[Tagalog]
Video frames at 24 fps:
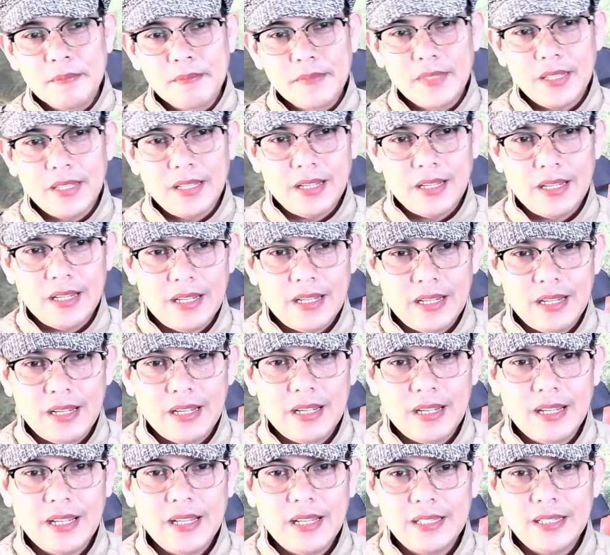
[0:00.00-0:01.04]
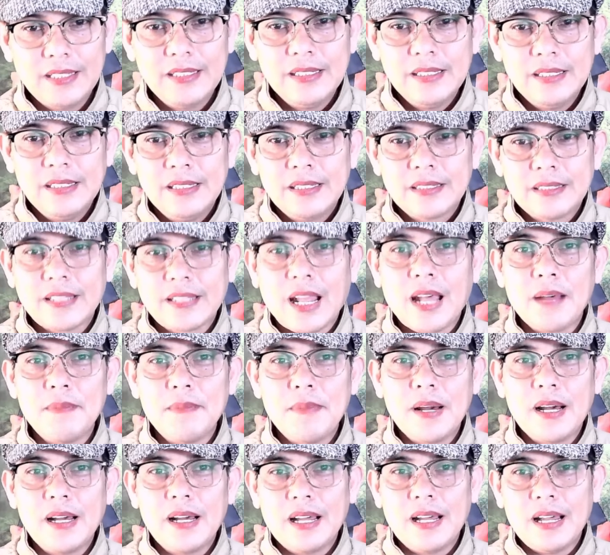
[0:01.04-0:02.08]
uh,
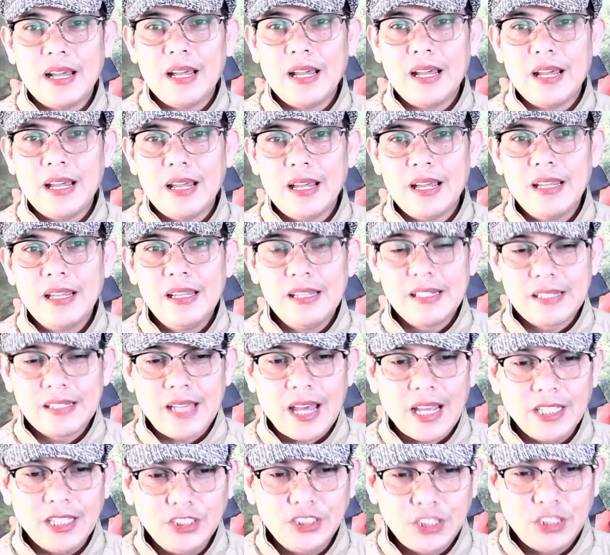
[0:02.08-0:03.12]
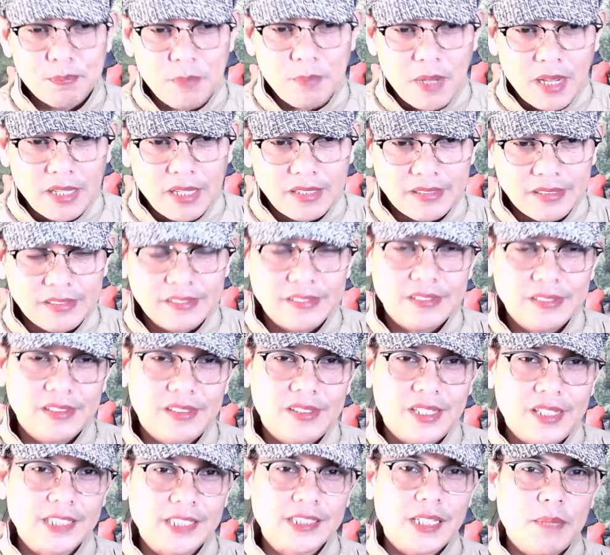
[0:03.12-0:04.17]
tamang uh, kaisipan. No?
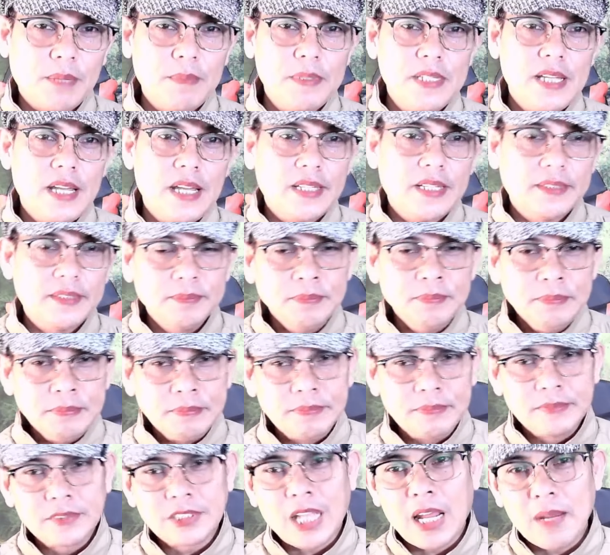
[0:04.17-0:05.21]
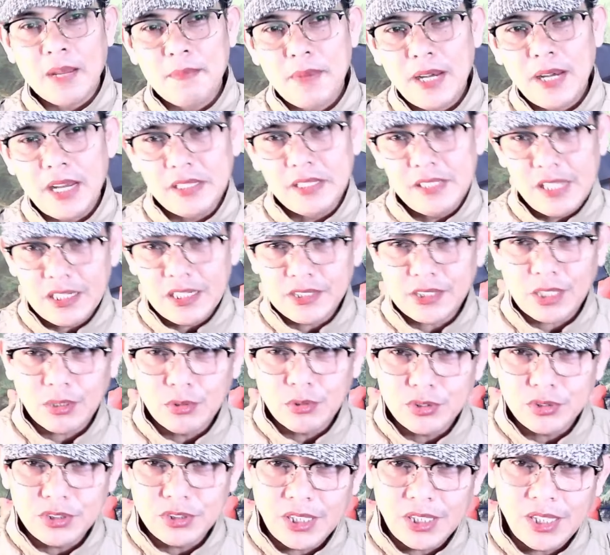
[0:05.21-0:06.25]
Kaya sabi niya, tamaan niya,
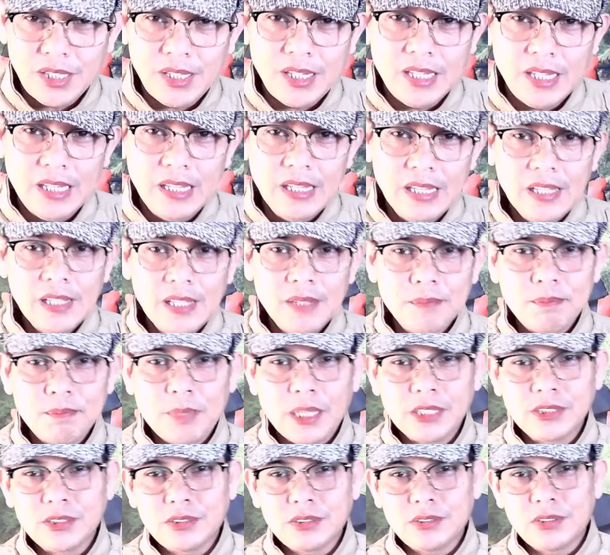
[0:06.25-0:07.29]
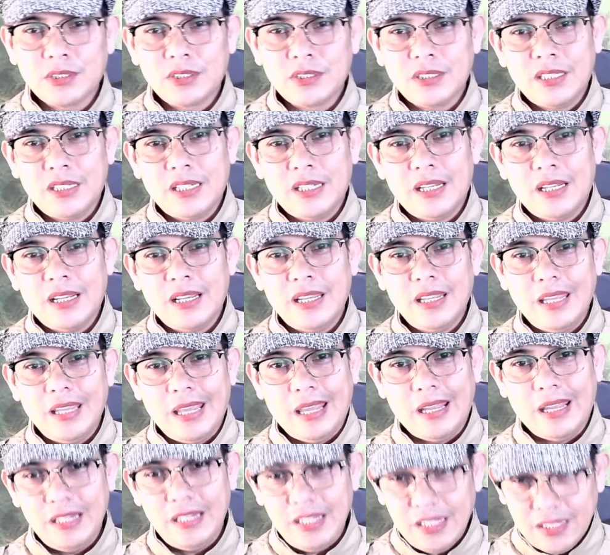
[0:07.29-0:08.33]
sagot ni Pastor uh,
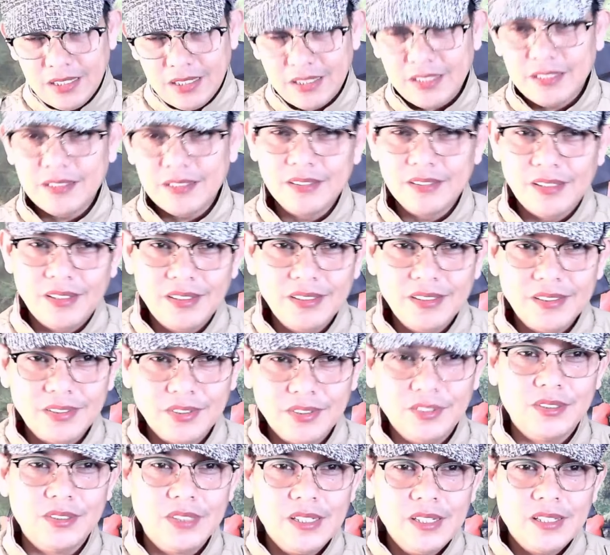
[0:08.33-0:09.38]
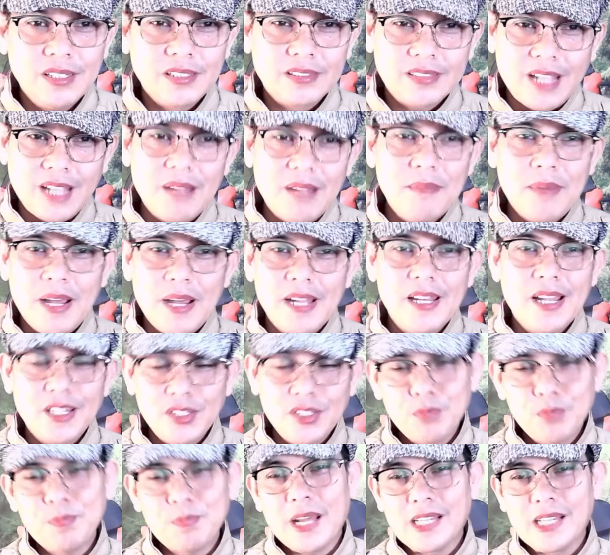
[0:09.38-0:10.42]
Eric, no? Yun. Tama lang
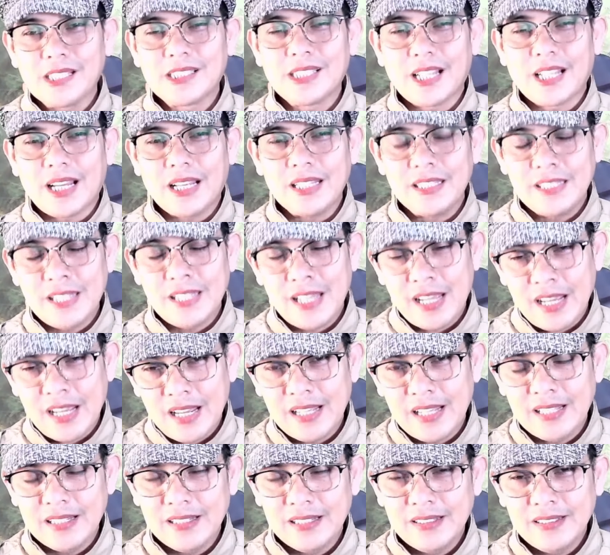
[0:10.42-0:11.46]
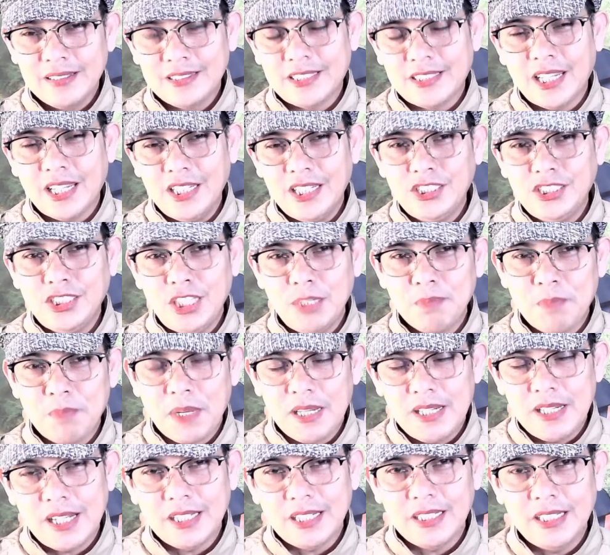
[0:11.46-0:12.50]
'yun para sa kanya. Sa
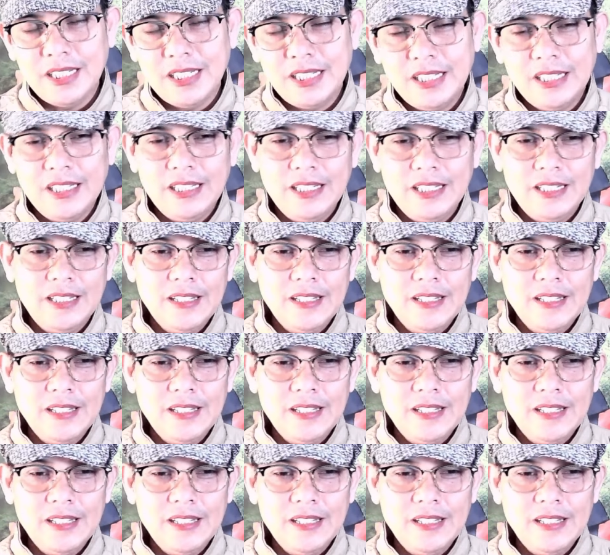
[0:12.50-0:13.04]
isipan lang ni